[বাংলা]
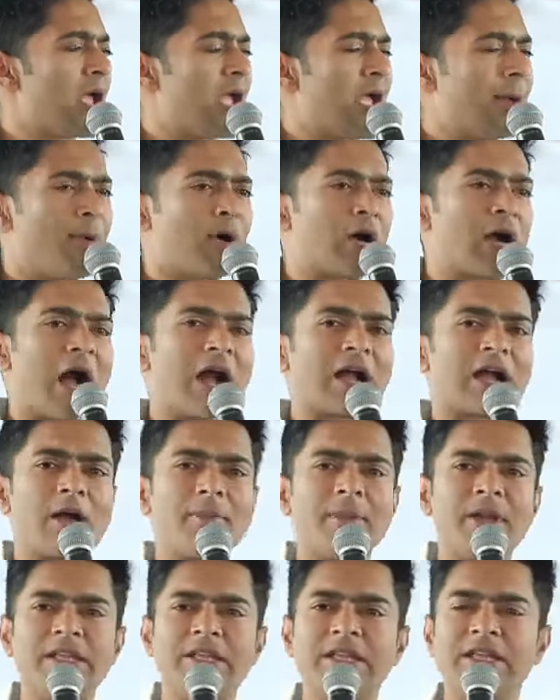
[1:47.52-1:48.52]
এবং
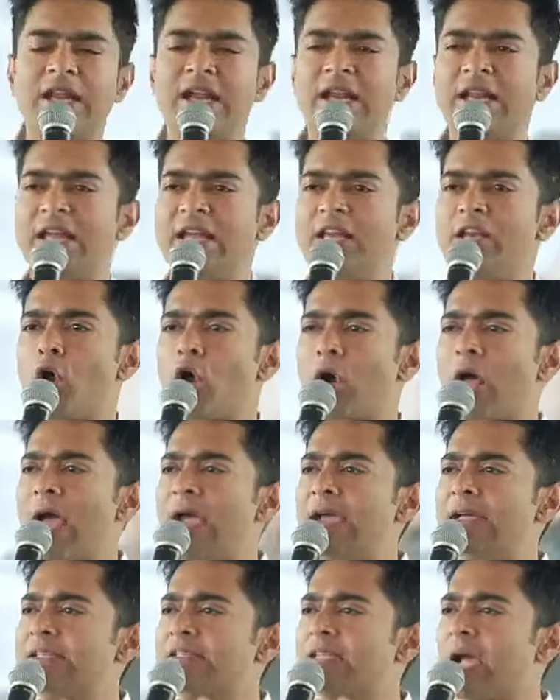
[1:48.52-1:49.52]
আগামী দিনের এই
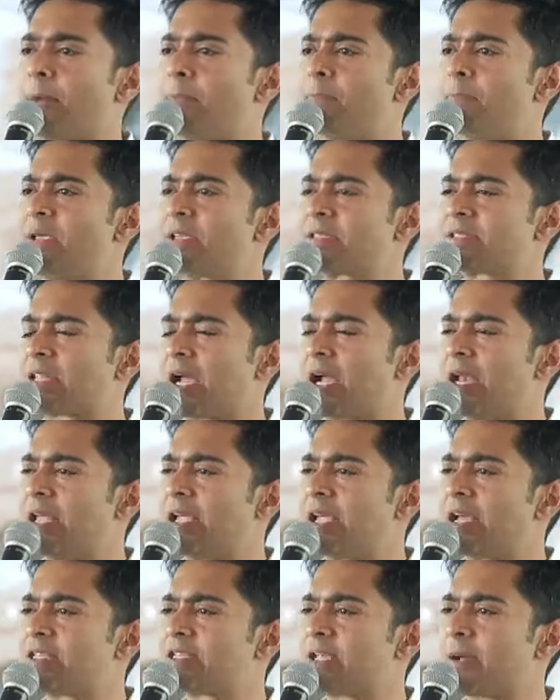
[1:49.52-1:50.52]
লড়াই ২৬
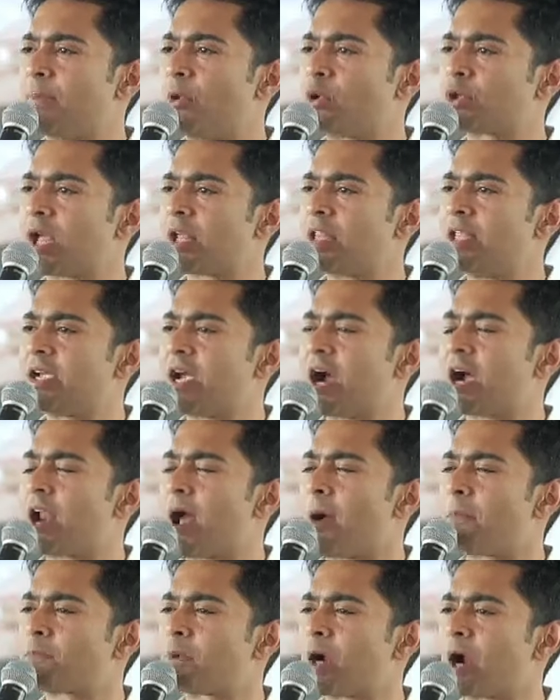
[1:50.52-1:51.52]
তারিখে যে ভোটাধিকার
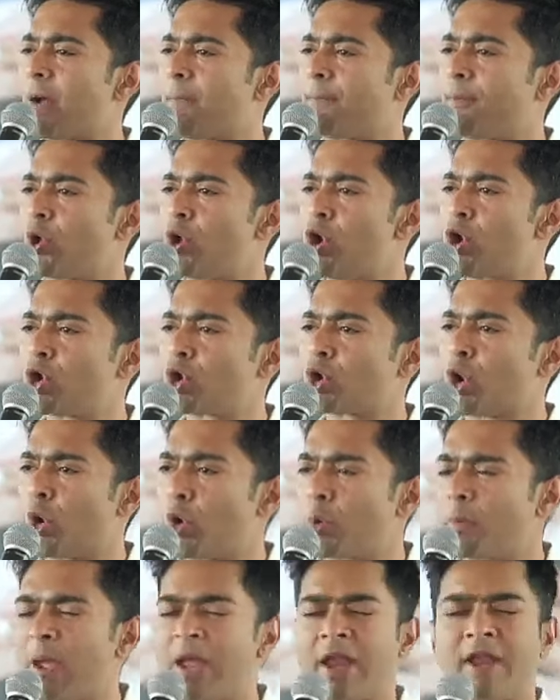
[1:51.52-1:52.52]
আপনারা প্রয়োগ
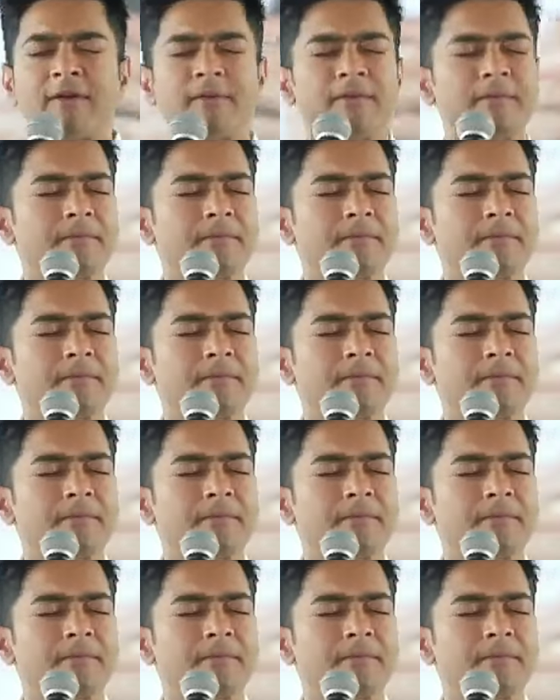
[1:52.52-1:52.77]
করবেন